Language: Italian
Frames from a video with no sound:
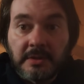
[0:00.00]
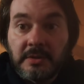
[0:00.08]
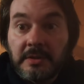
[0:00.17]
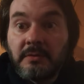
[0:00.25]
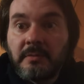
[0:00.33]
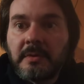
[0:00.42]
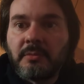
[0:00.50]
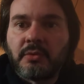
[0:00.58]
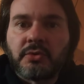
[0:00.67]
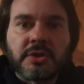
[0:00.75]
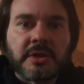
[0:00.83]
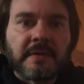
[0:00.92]
che, che dovremmo
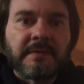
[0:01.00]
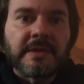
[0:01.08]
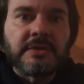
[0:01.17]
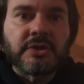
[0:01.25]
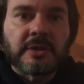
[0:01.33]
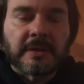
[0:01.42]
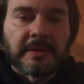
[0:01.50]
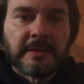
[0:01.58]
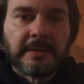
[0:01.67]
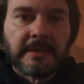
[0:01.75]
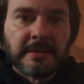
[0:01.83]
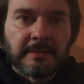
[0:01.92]
riuscire a vincere
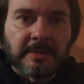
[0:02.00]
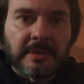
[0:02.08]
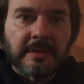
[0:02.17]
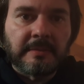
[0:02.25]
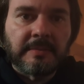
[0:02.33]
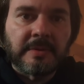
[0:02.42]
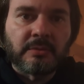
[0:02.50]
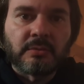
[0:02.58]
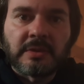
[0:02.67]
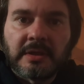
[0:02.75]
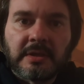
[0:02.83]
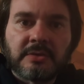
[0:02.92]
per, per,
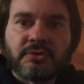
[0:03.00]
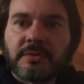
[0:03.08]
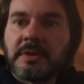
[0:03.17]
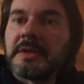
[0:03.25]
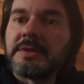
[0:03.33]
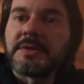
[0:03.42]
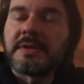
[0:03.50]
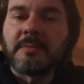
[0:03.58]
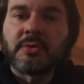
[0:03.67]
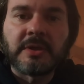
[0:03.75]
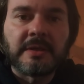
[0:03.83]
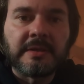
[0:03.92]
tutte le ragioni che ci
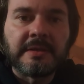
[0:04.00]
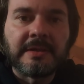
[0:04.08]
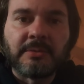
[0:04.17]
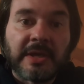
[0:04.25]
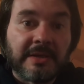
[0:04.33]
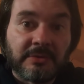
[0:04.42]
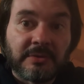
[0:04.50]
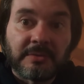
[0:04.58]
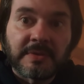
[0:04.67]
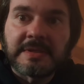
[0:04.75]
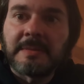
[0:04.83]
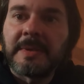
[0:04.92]
siamo detti da un anno a
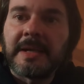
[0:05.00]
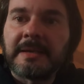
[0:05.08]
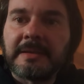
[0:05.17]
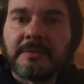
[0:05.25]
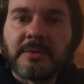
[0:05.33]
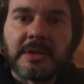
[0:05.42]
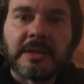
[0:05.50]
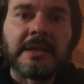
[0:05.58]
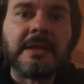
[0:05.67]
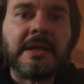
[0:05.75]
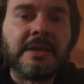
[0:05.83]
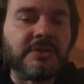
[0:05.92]
questa parte. Quindi
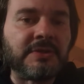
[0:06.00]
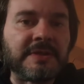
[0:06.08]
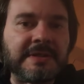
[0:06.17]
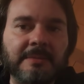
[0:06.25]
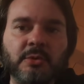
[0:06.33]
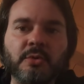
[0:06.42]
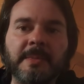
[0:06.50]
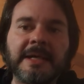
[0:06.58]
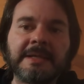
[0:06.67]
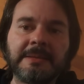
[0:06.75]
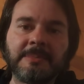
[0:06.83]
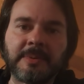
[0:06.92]
ci sentiamo
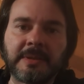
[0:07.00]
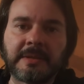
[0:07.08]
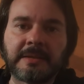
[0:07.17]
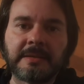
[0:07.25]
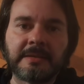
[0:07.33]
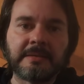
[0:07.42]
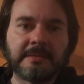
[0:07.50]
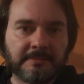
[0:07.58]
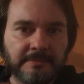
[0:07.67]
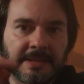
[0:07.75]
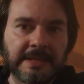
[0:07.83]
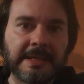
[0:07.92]
domani per eh,
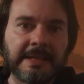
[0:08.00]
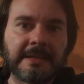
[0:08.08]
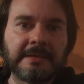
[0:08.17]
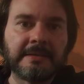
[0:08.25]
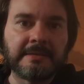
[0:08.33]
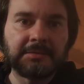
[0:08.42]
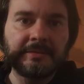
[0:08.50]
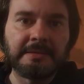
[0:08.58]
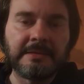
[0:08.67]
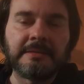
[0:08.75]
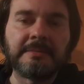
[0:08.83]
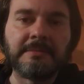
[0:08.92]
parlare
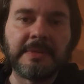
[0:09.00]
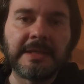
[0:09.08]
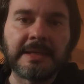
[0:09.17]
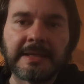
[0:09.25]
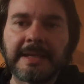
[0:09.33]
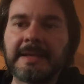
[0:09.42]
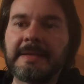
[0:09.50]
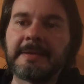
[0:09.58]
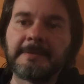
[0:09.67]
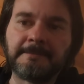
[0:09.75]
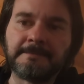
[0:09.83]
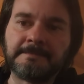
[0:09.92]
di
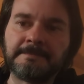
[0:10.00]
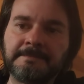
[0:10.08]
Milan-Cagliari.